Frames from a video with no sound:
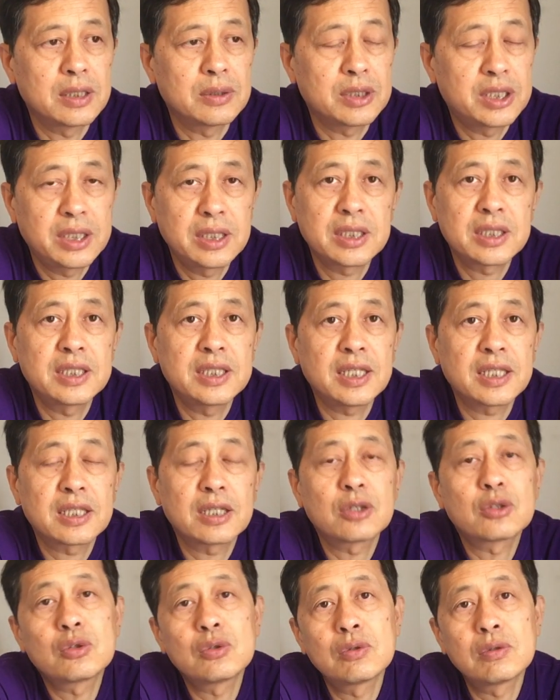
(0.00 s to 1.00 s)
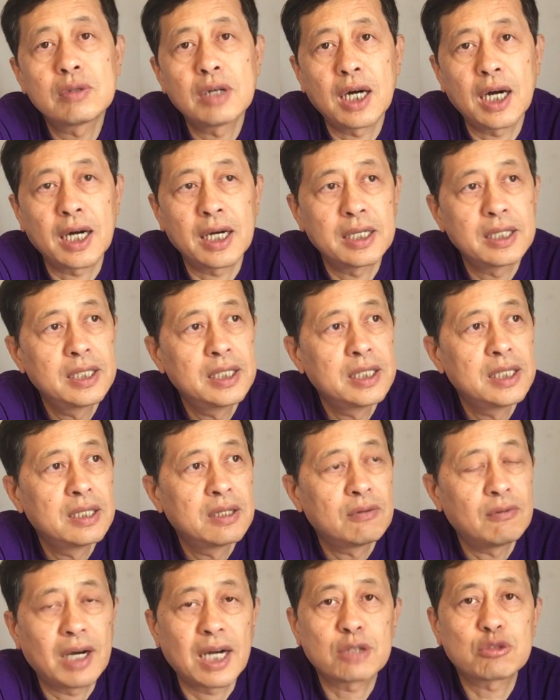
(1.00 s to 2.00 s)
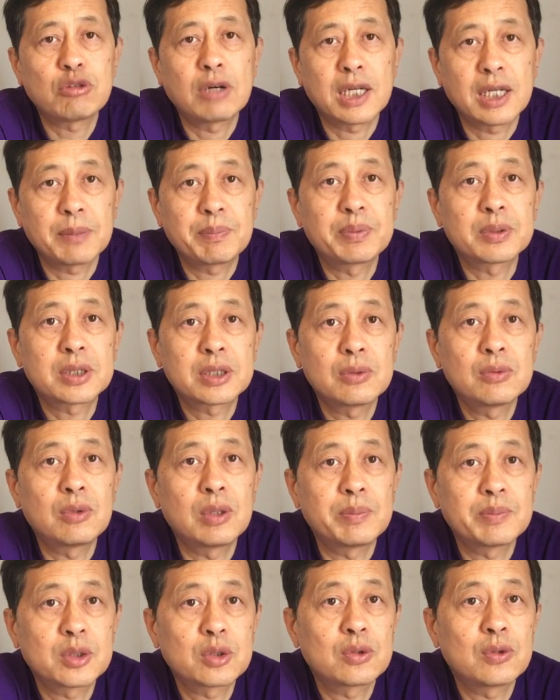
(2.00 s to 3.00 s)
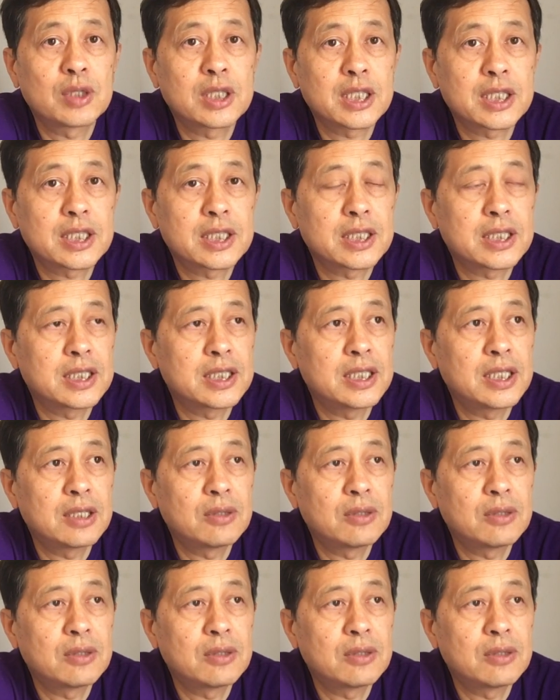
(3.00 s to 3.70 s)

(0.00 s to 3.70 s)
七十年当中啊挖出来，了，不是我们说的是，